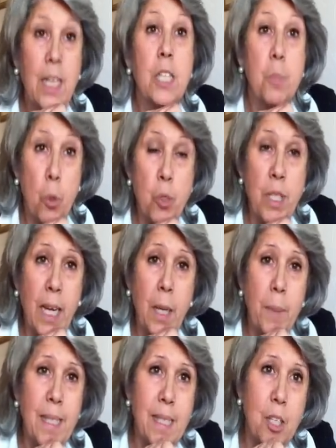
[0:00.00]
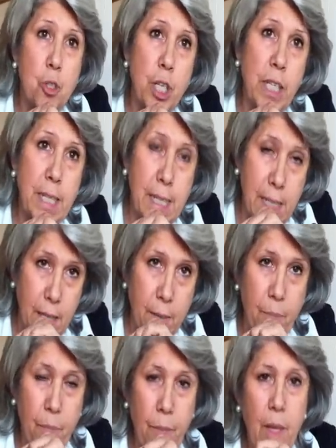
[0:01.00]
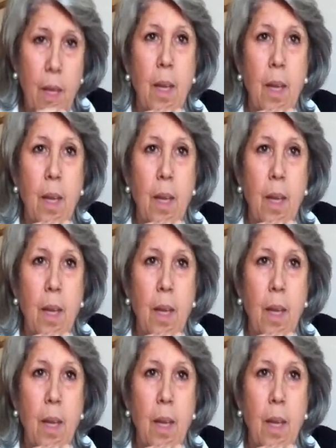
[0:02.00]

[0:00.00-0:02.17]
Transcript: Spostare i passeggeri sì,